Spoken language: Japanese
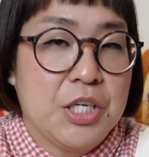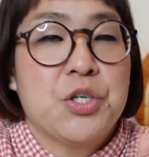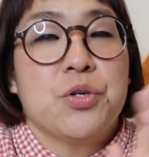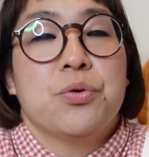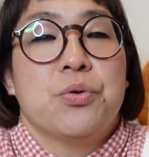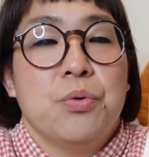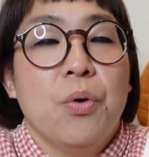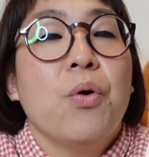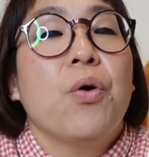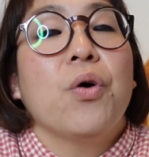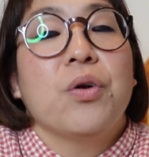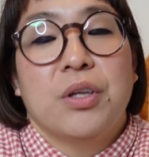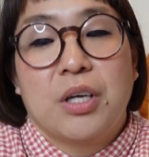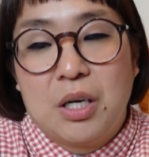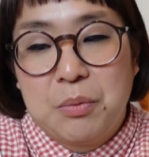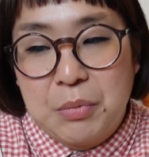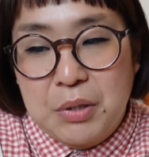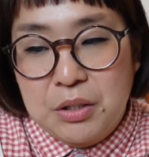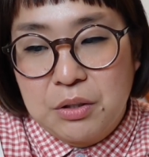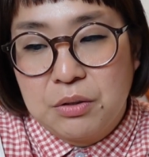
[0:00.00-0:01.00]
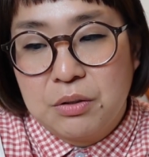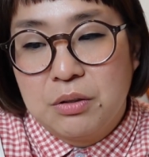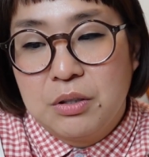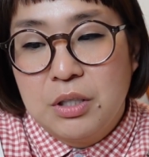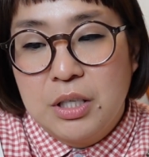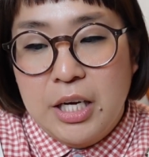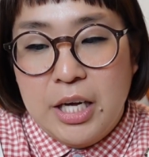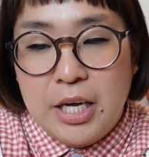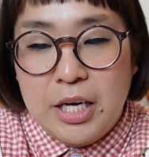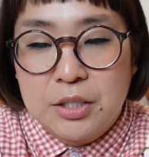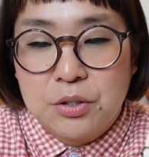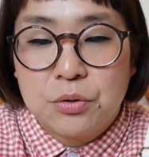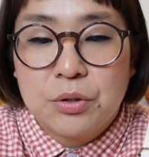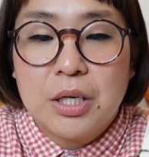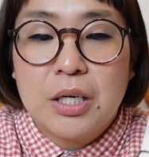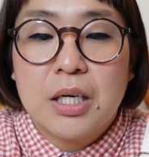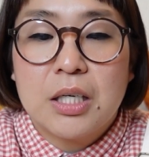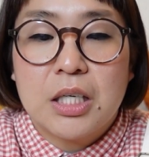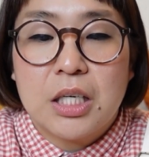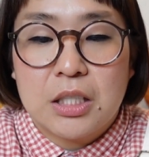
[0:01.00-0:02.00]
移植を行います。えー、そ
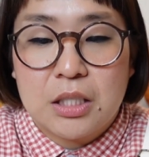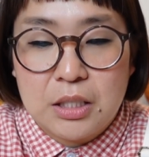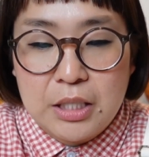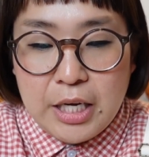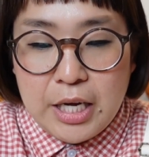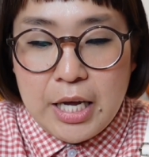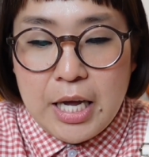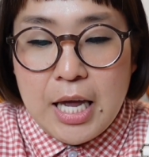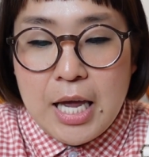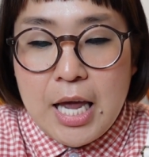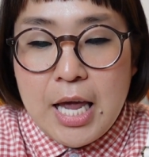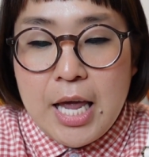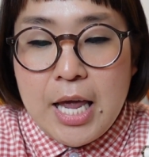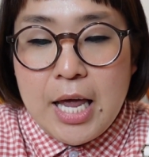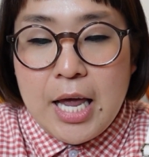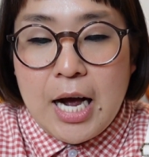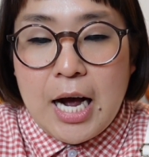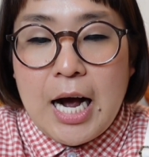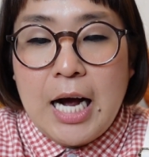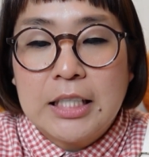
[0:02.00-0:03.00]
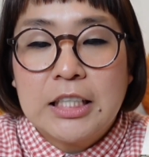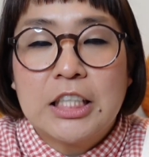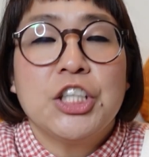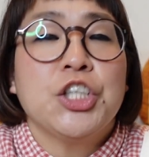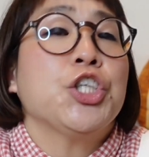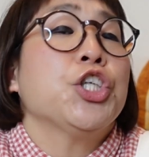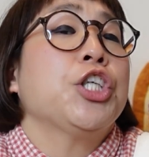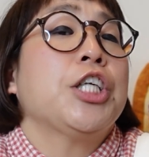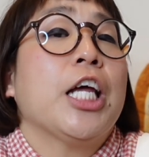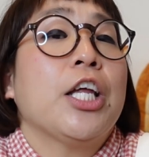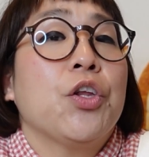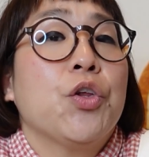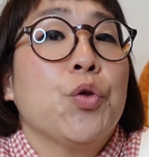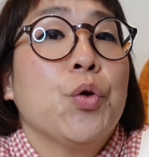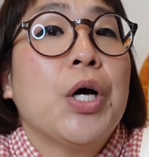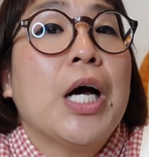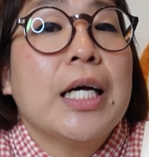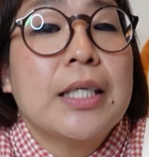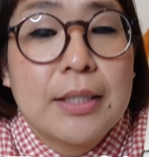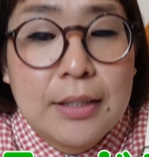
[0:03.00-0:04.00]
れがですね、
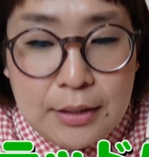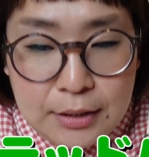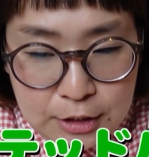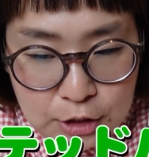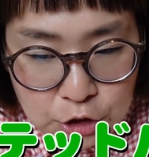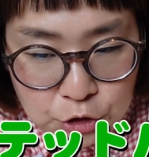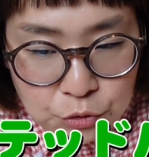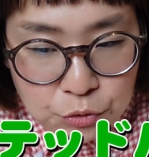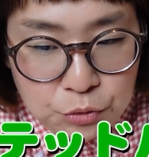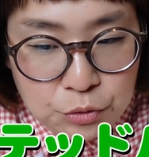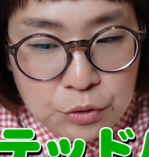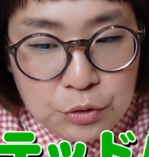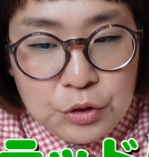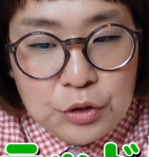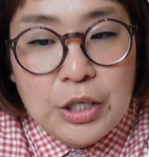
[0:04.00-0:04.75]
アシステッドハッチング。